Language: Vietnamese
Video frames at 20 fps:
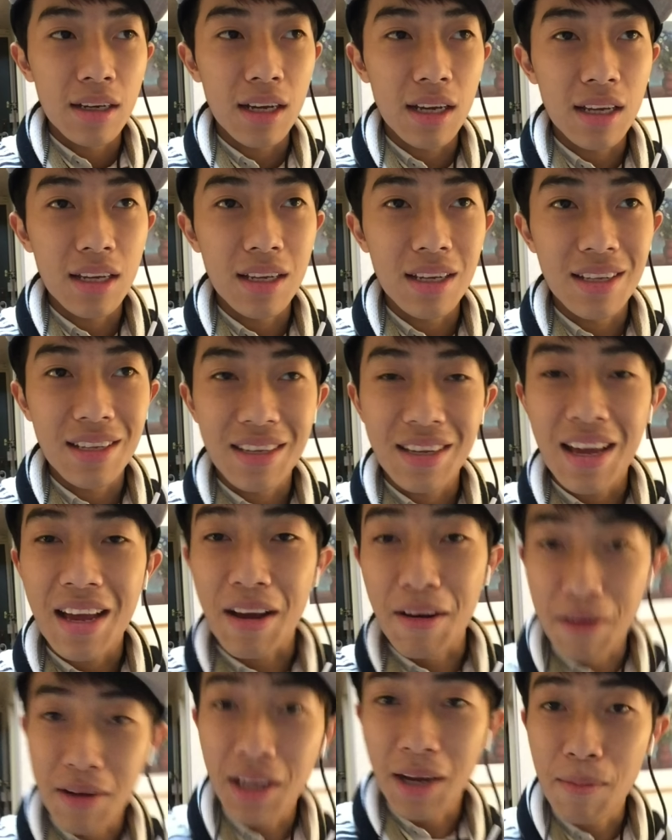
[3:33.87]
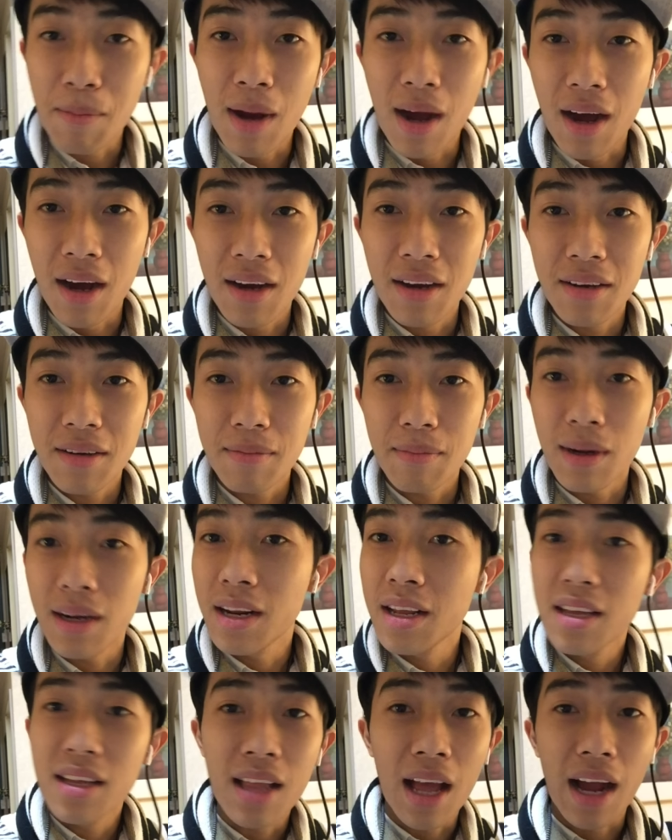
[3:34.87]
cái cái cửa vẫn mở bà
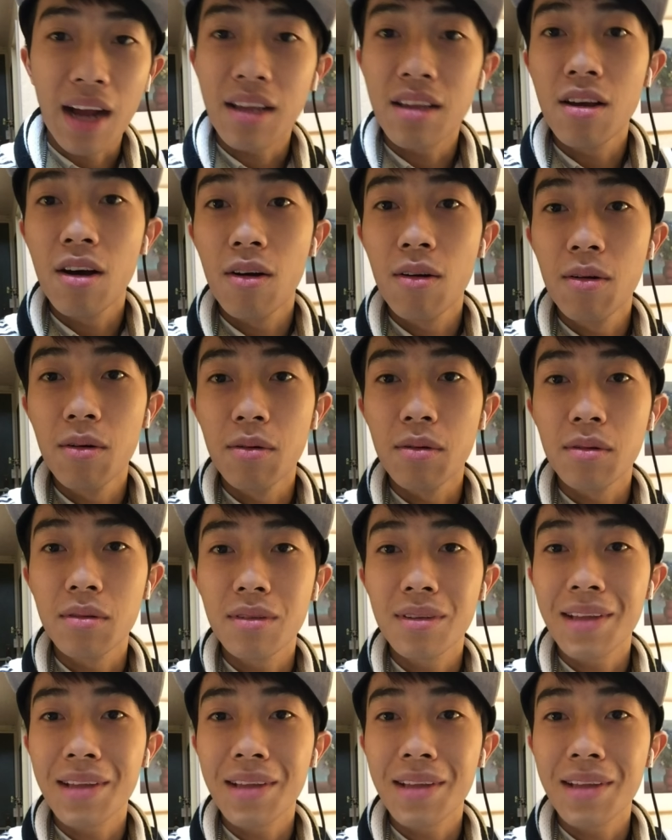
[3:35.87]
đi thẳng vô luôn